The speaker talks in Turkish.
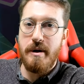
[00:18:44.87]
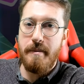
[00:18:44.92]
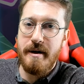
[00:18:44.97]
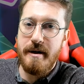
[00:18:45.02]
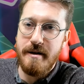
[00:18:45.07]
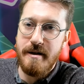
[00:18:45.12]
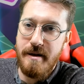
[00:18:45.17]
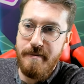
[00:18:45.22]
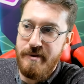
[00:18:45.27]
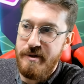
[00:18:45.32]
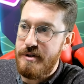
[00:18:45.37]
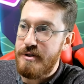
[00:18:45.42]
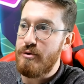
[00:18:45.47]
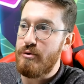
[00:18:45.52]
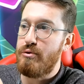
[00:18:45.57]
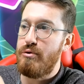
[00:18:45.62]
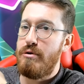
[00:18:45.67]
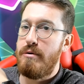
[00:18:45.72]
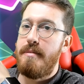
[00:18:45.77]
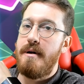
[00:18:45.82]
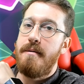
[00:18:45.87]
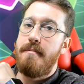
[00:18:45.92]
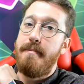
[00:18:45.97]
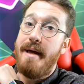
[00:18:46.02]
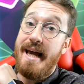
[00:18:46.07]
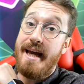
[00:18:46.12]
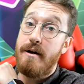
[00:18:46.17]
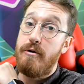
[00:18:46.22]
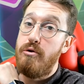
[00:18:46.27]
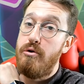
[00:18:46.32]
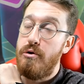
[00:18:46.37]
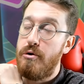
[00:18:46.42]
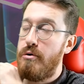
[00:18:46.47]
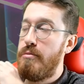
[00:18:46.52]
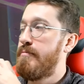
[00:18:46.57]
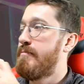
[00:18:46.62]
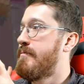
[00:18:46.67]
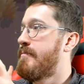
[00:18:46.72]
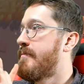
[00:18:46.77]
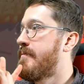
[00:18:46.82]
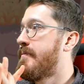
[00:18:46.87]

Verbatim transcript: zaman hepinizi kulübe bekliyorum.